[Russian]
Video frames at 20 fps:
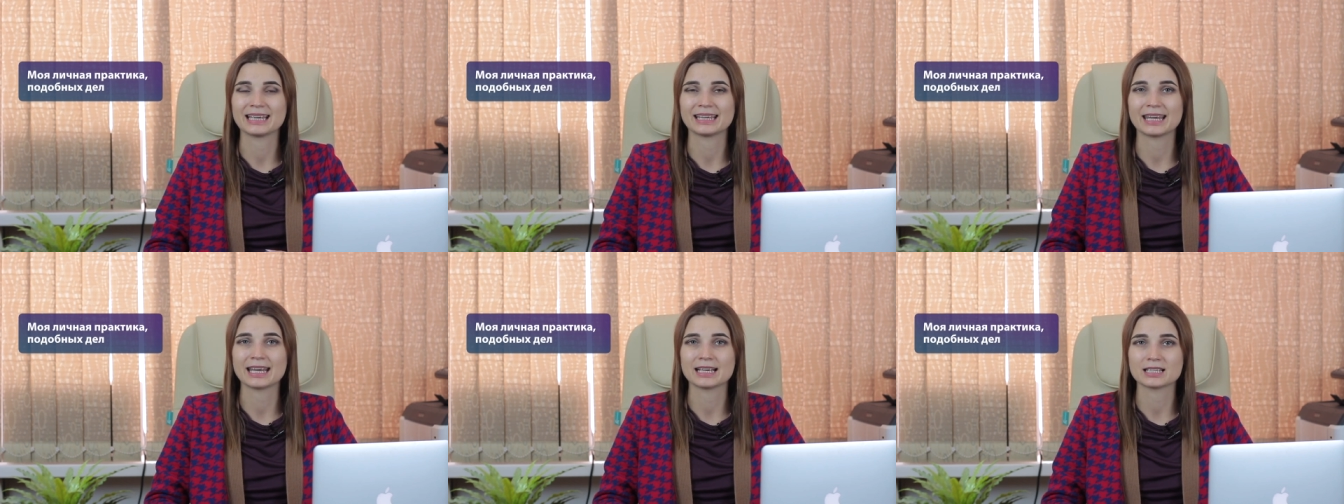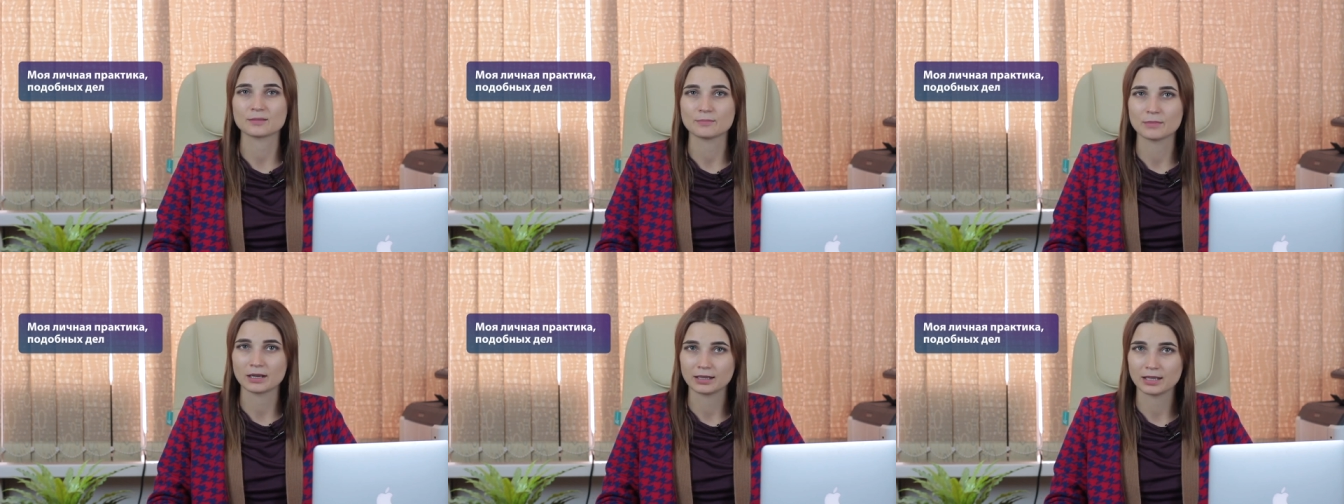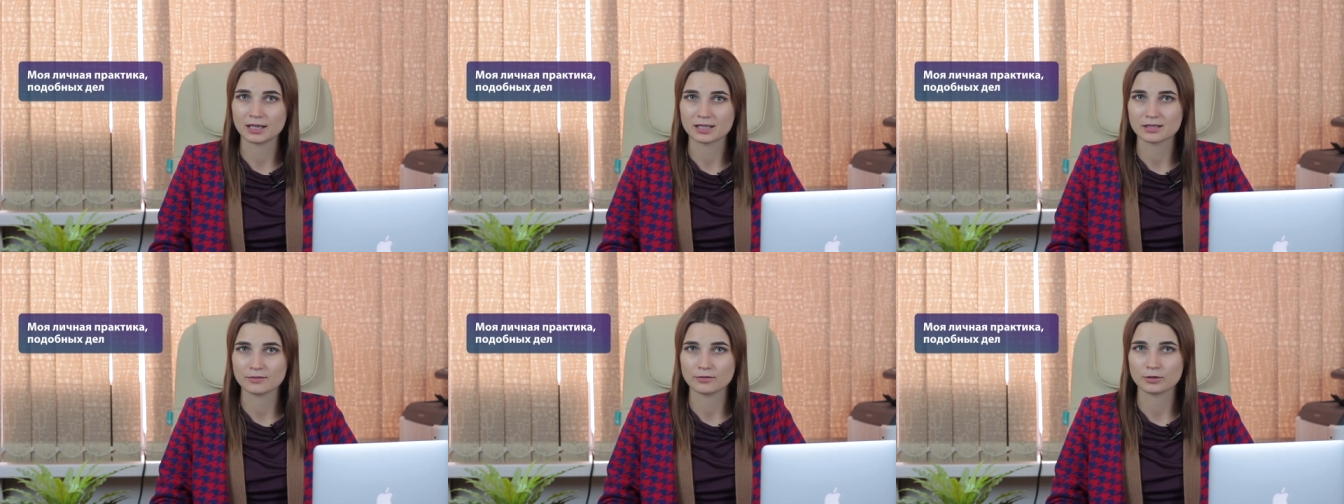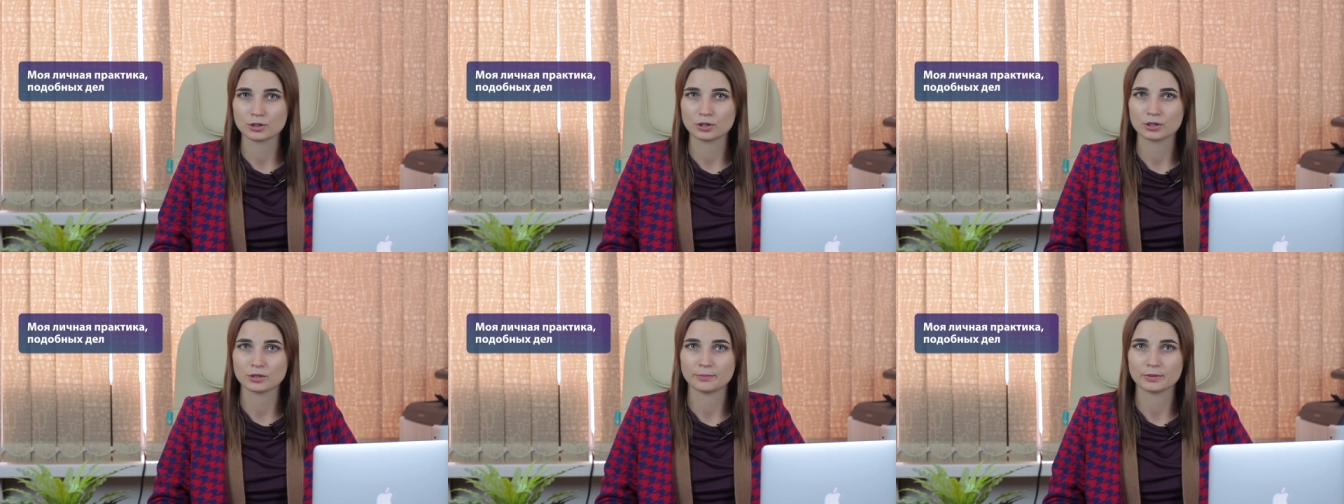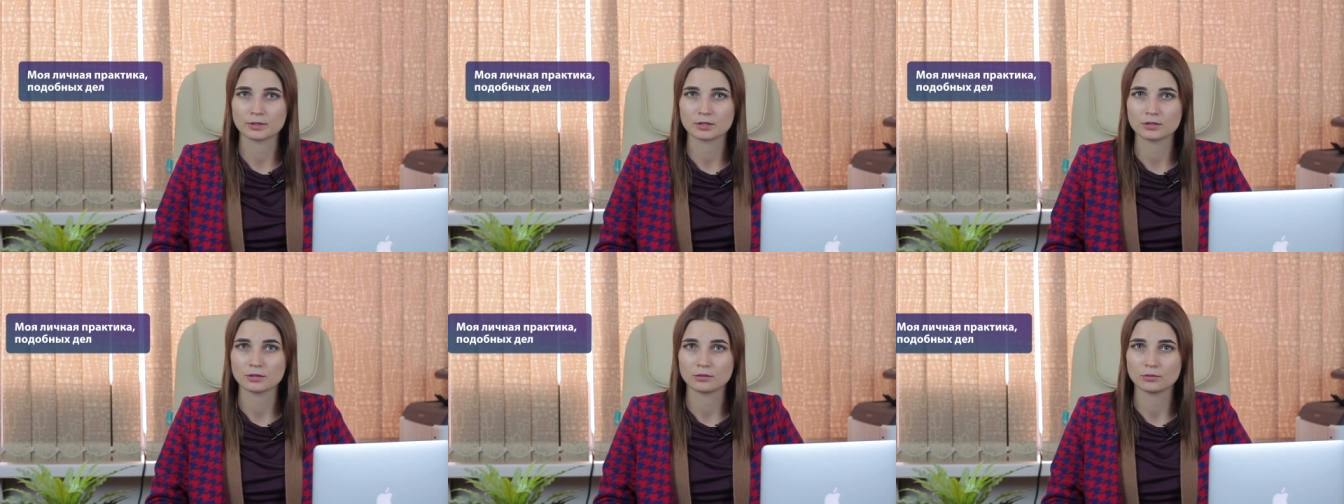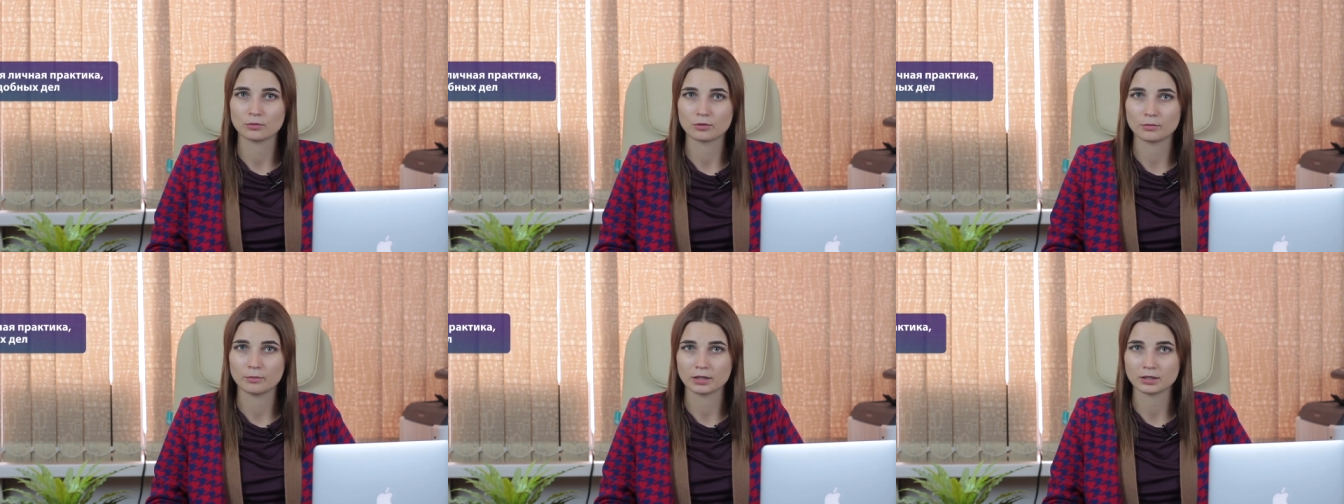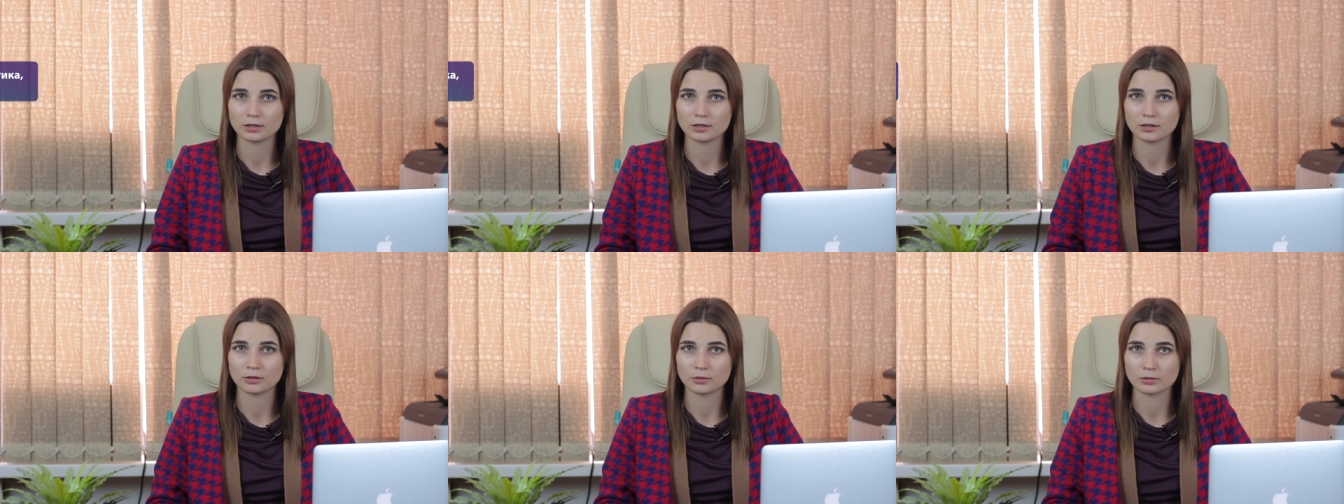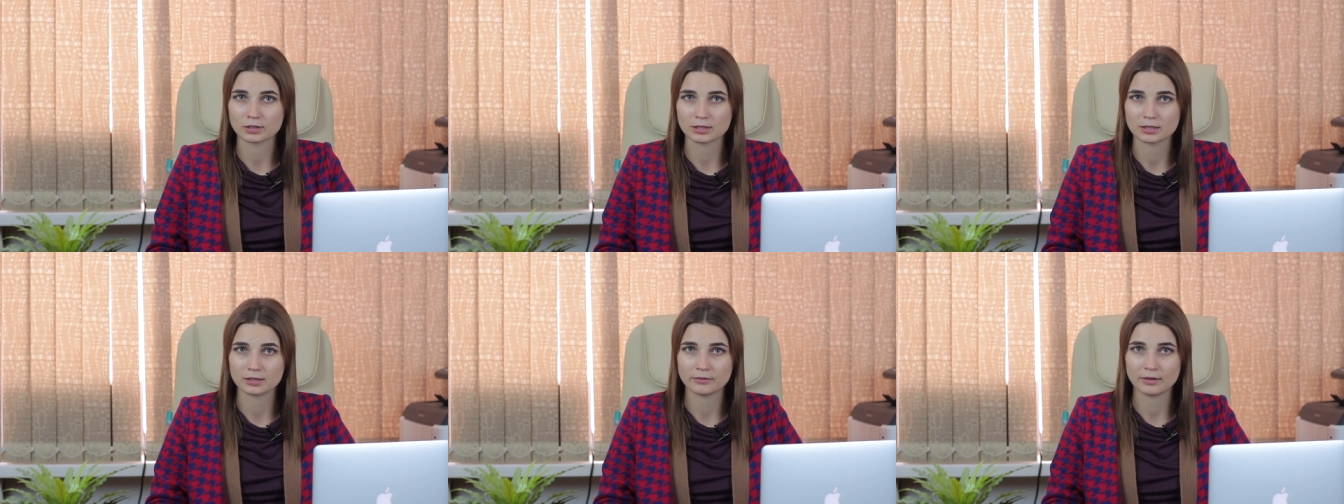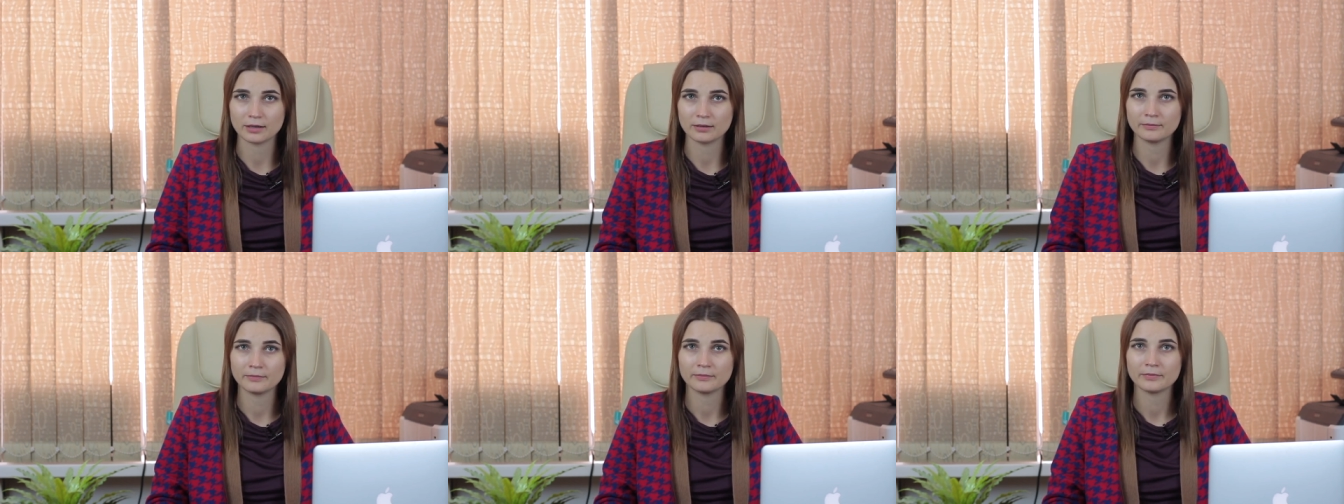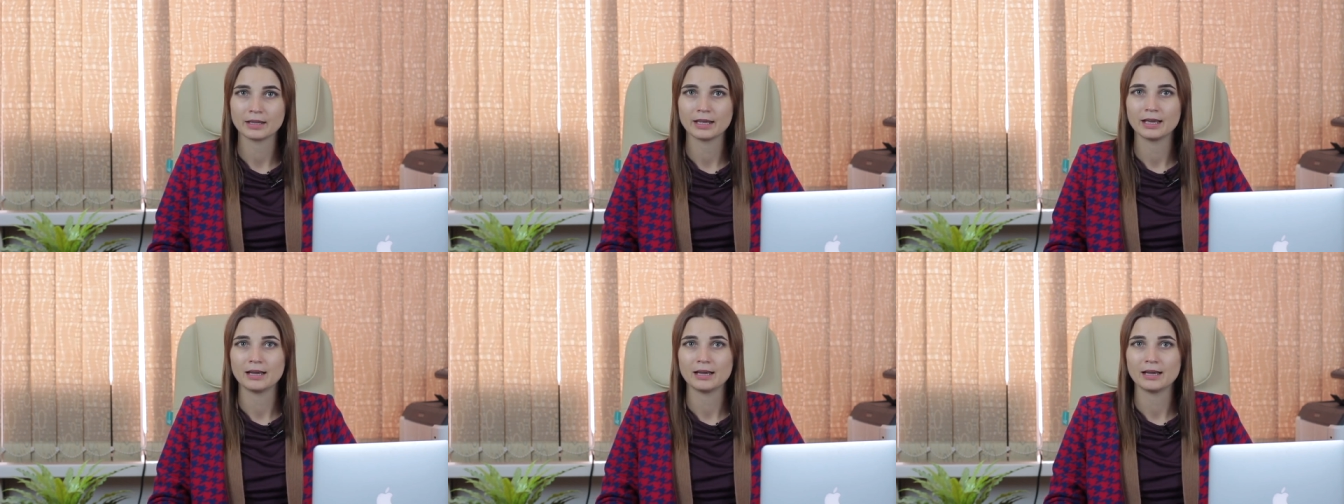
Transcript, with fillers: я не смогла завершить процедуру банкротства